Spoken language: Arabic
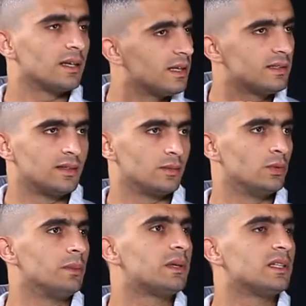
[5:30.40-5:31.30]
جدا
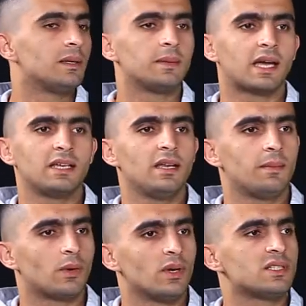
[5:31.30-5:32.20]
ويمكن اللي بيخليني
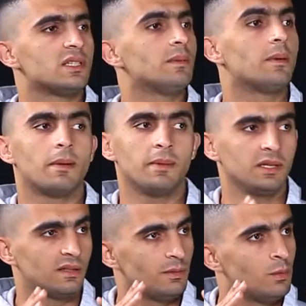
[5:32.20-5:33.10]
ابقى كويس ان انا ببقى
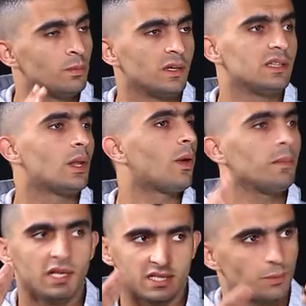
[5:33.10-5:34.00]
محترمهم جدا
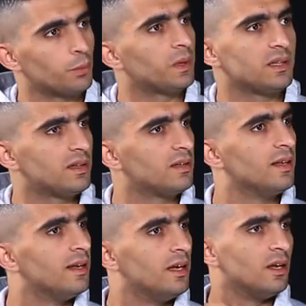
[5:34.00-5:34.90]
وعامل حسابهم جدا
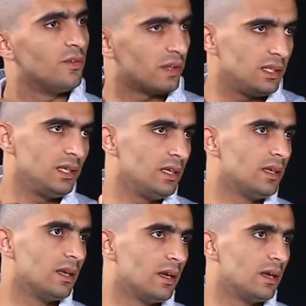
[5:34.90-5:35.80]
فدي